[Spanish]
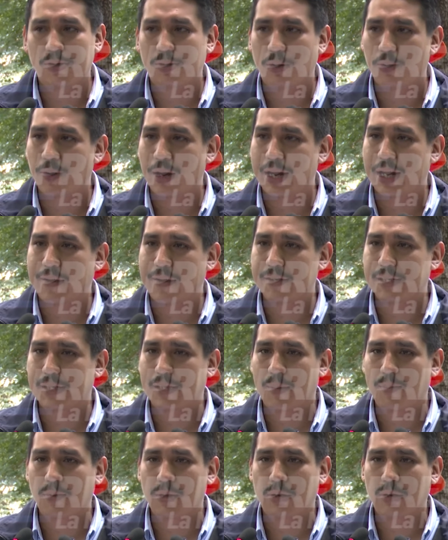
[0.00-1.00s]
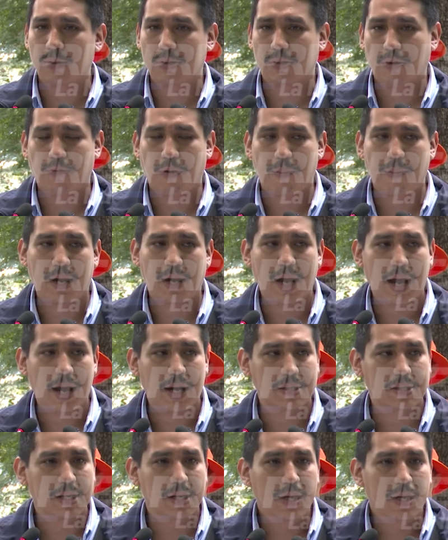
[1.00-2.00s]
estos lugares que visitamos de nuestros
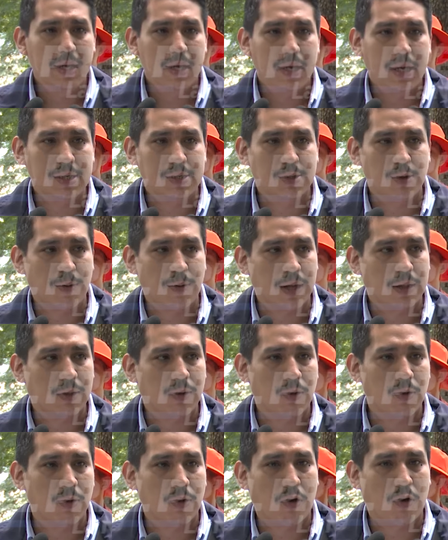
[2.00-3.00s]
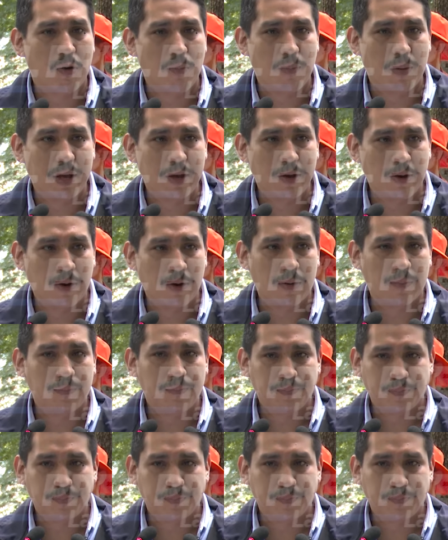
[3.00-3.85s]
familiares y sobre todo con mayor